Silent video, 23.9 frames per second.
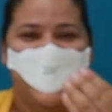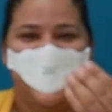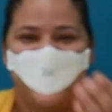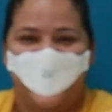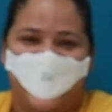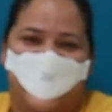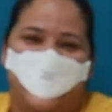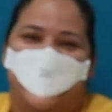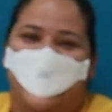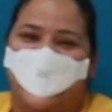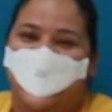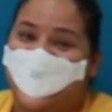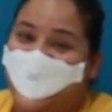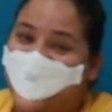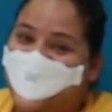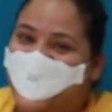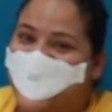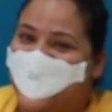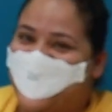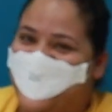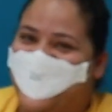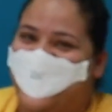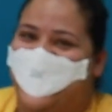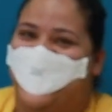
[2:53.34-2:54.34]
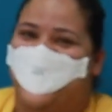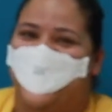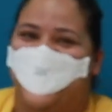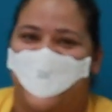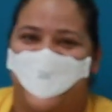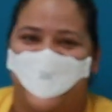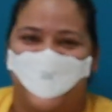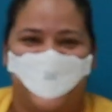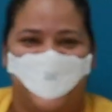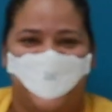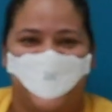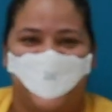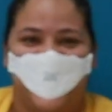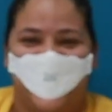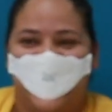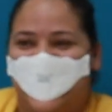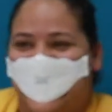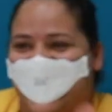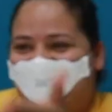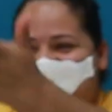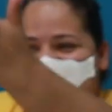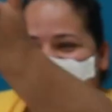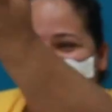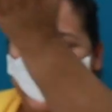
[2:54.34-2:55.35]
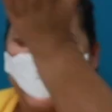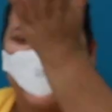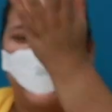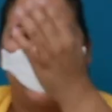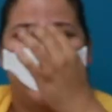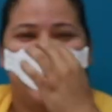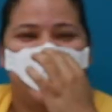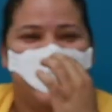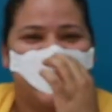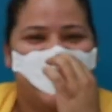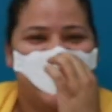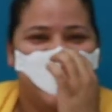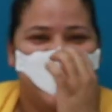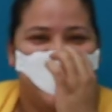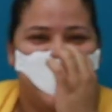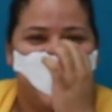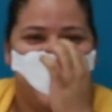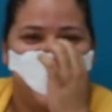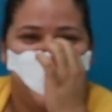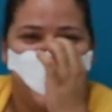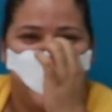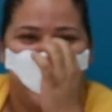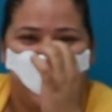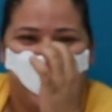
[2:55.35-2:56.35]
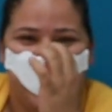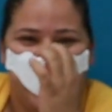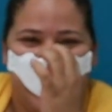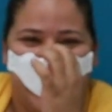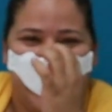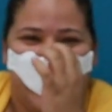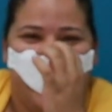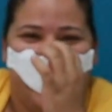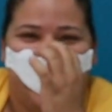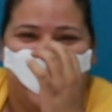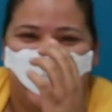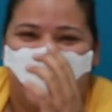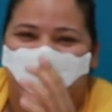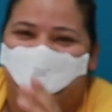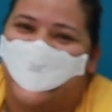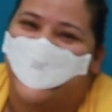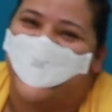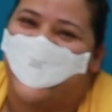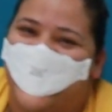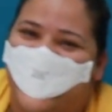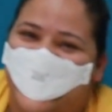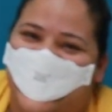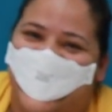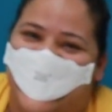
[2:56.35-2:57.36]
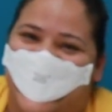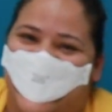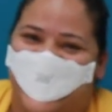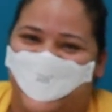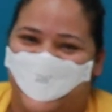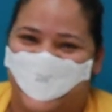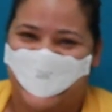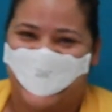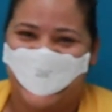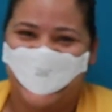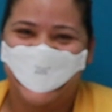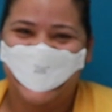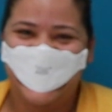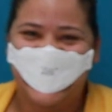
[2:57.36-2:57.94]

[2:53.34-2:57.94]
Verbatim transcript: Fazia tempo que a gente via a Ju, aí de repente ela chega aqui, eu, meu Deus, se encontramos.